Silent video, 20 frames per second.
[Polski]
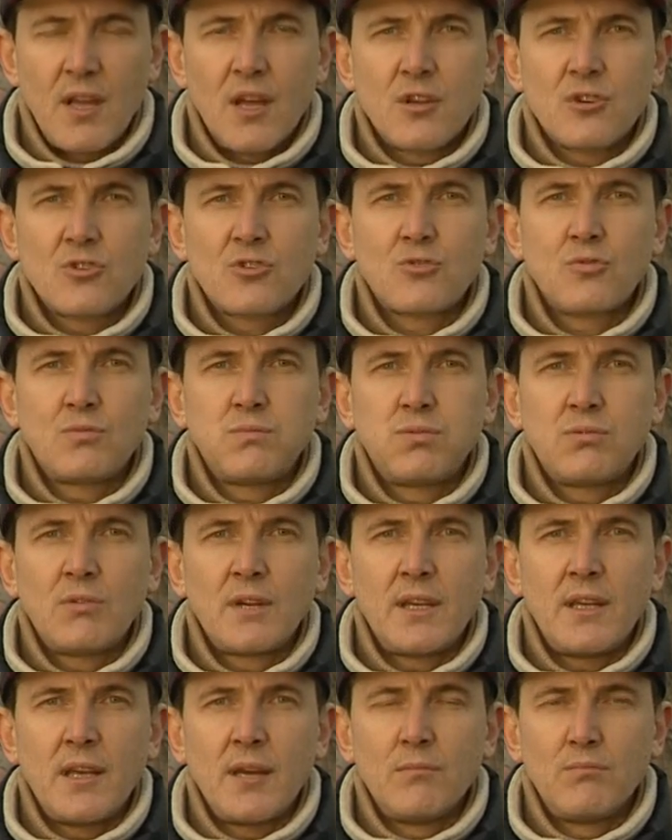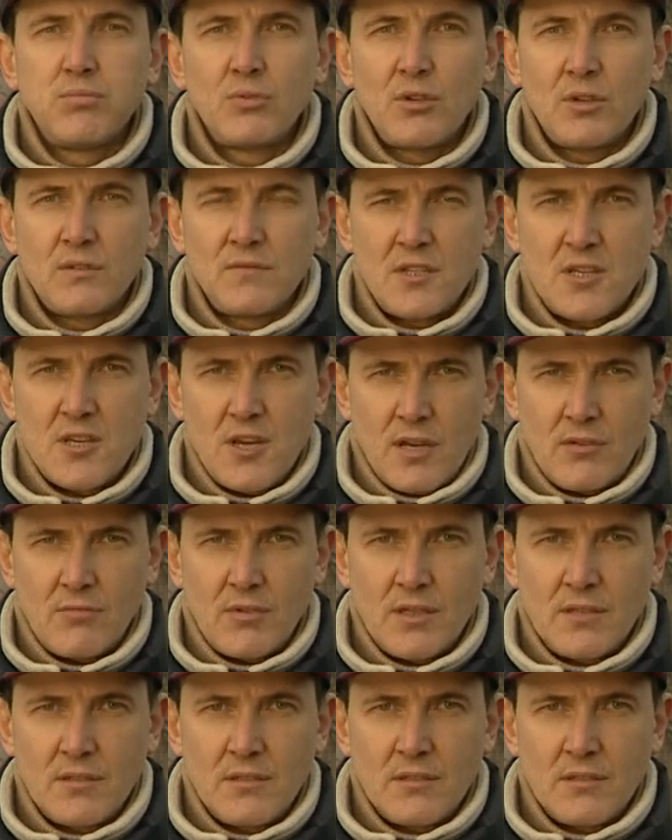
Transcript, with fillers: szczupłej budowy ciała.